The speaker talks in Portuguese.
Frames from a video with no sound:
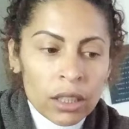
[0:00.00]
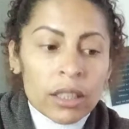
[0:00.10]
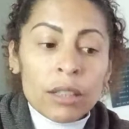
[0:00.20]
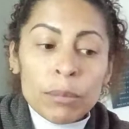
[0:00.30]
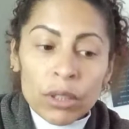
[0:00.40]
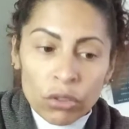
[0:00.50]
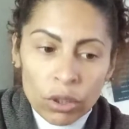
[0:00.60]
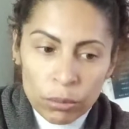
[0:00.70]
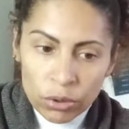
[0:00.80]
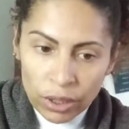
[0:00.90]
Libra,
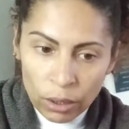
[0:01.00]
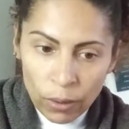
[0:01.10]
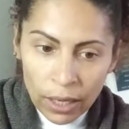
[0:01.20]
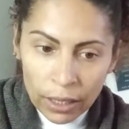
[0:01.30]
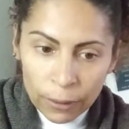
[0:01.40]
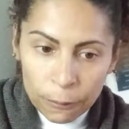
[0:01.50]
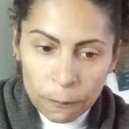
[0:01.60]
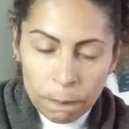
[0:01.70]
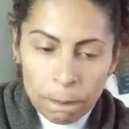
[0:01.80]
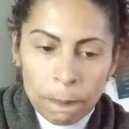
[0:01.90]
Gêmeos e
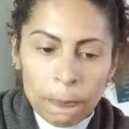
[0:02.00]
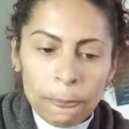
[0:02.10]
Aquário,